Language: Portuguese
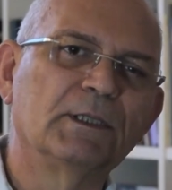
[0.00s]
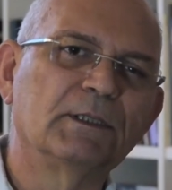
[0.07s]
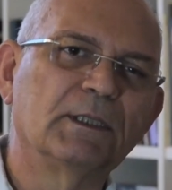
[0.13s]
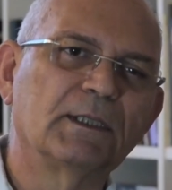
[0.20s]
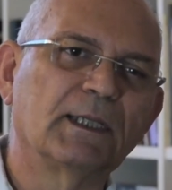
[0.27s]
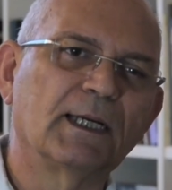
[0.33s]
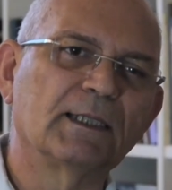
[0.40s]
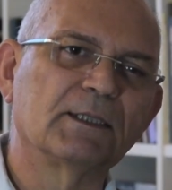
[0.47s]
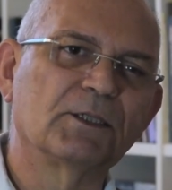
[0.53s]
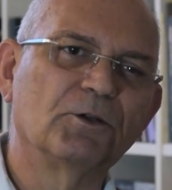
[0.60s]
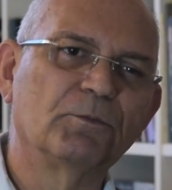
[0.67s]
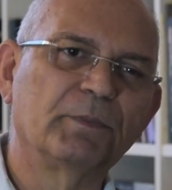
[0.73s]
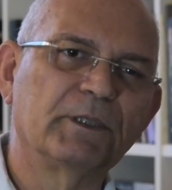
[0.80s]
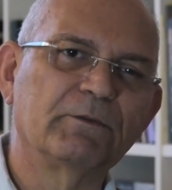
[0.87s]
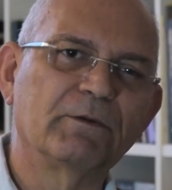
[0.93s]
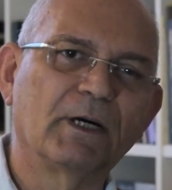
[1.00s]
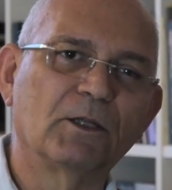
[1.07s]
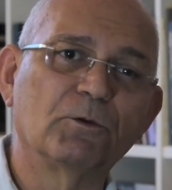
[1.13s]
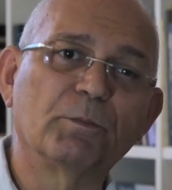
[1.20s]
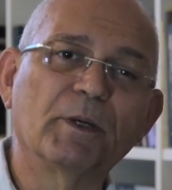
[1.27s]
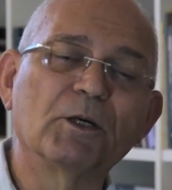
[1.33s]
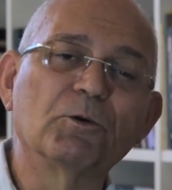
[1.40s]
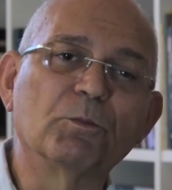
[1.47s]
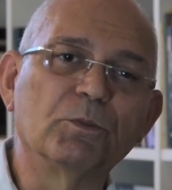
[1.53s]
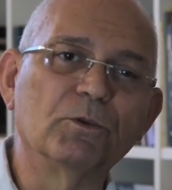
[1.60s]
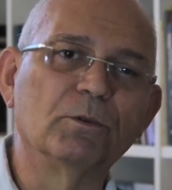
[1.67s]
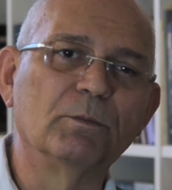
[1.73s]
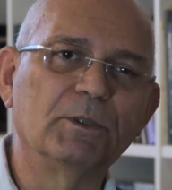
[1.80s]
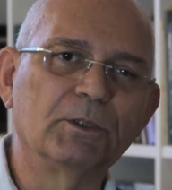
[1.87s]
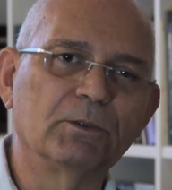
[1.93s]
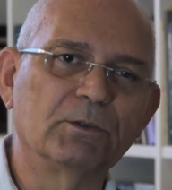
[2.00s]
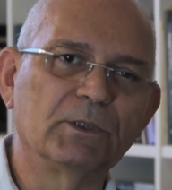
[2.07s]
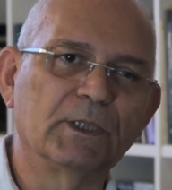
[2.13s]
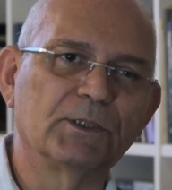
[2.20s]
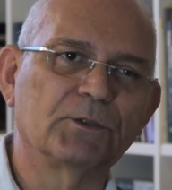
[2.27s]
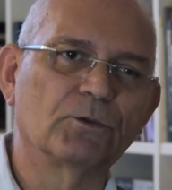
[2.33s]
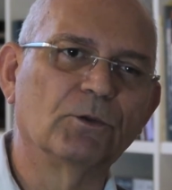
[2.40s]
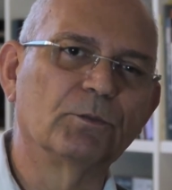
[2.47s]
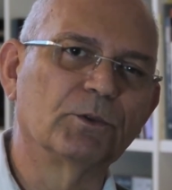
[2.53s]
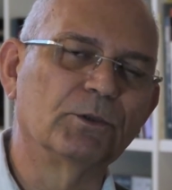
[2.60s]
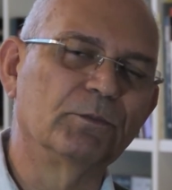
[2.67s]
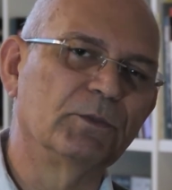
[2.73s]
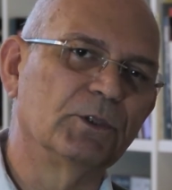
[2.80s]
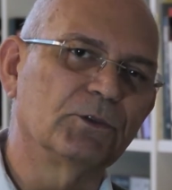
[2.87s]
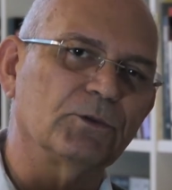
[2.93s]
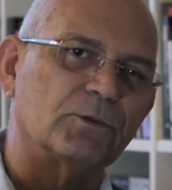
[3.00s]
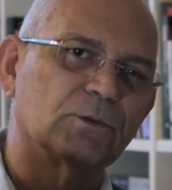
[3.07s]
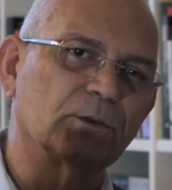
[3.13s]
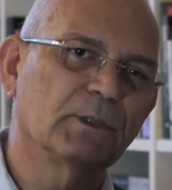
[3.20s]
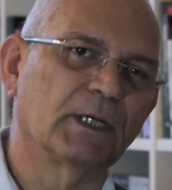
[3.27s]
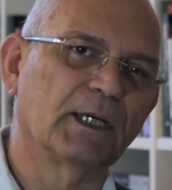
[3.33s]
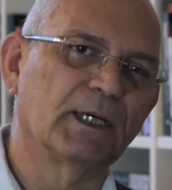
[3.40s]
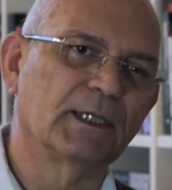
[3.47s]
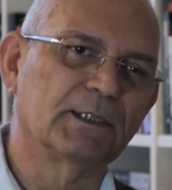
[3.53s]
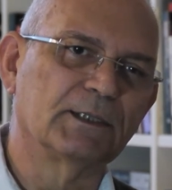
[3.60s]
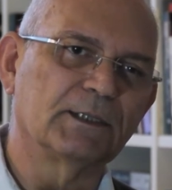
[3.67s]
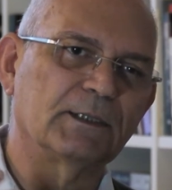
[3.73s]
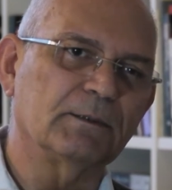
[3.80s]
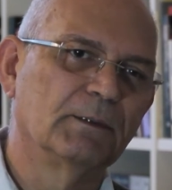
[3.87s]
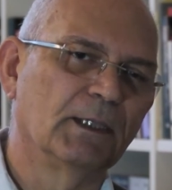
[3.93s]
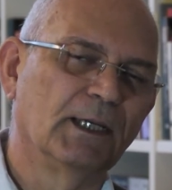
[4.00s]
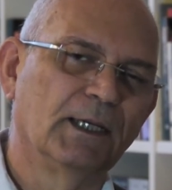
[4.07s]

de trazer o privado para o público, e esse compromisso é extremamente